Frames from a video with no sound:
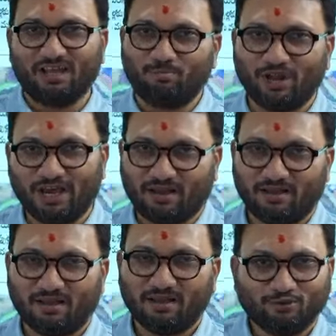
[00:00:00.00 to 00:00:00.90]
కదా అప్పుడైనా
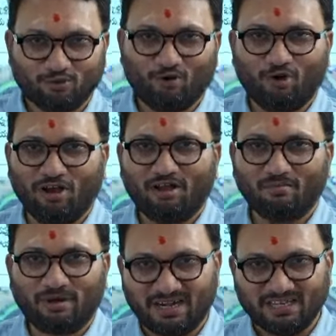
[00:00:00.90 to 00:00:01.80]
సో
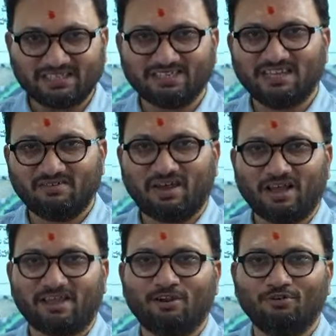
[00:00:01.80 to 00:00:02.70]
బండి సంజయ్
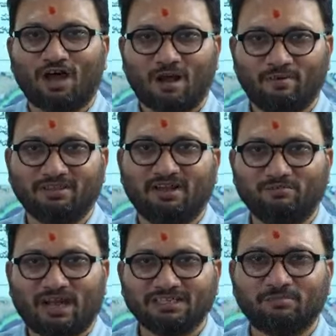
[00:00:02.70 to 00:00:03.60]
వ్యాఖ్యలు అబద్ధం
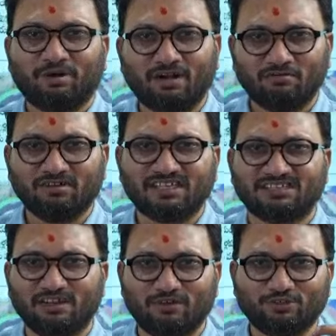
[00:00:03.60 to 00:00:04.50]
అని చెప్పాలంటే
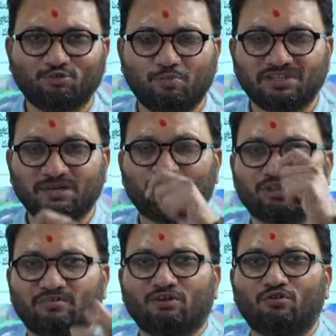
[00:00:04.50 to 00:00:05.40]
టెస్టింగ్ పోయి చూపించి అప్పుడు
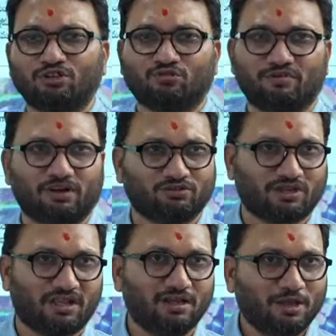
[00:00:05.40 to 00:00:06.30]
తర్వాత నోటీస్ కూడా పెట్టొచ్చు
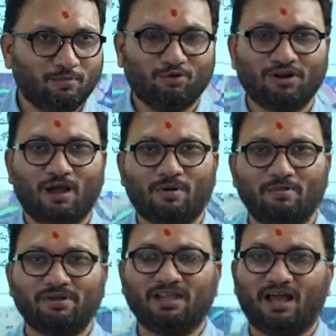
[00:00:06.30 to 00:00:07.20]
కదా ఇప్పుడు నా మా
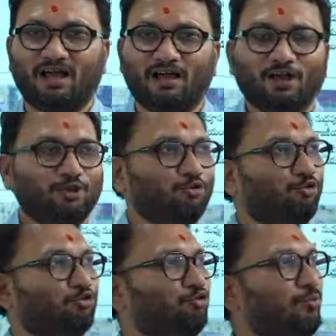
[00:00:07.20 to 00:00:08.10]
మీద
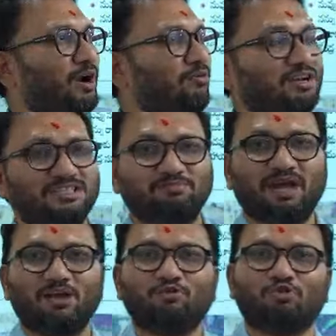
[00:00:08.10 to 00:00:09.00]
యూట్యూబర్లు అని చెప్తే
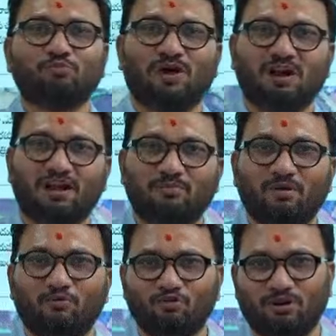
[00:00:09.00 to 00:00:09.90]
ఆ యూట్యూబర్లలో
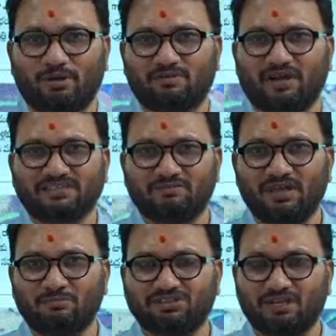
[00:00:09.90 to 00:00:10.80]
మేము కూడా ఉన్నాం కదా వాసవి
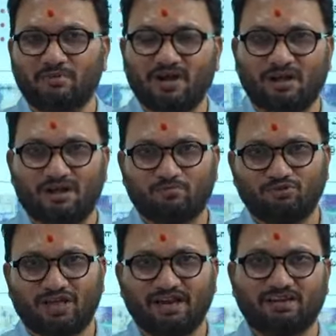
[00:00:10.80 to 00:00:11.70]
అభిషేక్
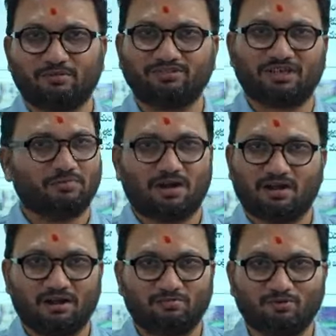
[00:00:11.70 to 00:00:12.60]
మాట్లాడినప్పుడు డైరెక్టర్ అభిషేక్
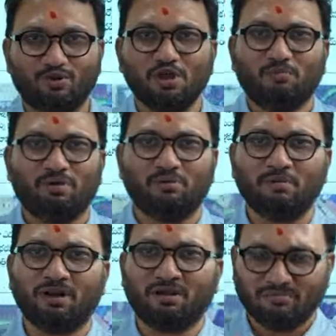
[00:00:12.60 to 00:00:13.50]
మాట్లాడినప్పుడు
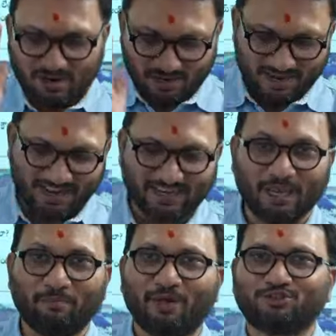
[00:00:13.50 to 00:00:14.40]
మేమేమన్నాం
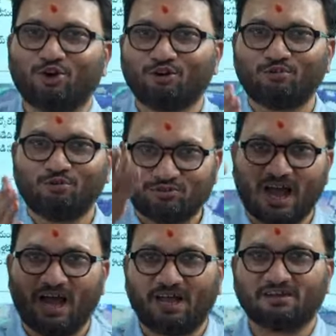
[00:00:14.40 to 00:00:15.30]
డంకేపే చోట్ నువ్వు
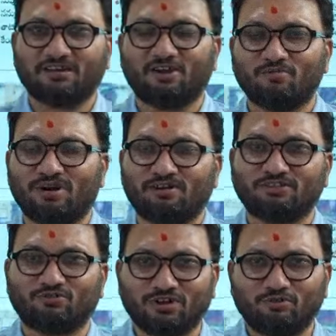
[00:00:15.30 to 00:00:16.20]
దా డాక్యుమెంట్లు
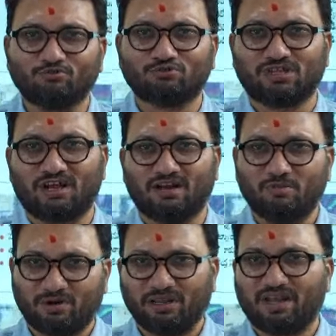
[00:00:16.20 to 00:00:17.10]
తీసుకొని నేను
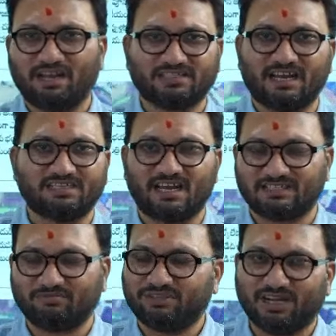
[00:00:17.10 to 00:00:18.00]
కూర్చుంటానన్న ఇప్పటిదాకా ఆయన ఛాలెంజ్
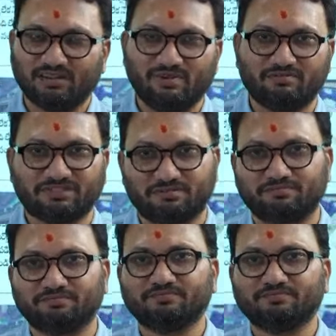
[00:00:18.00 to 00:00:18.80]
యాక్సెప్ట్ చేయలేదు వేరే విషయం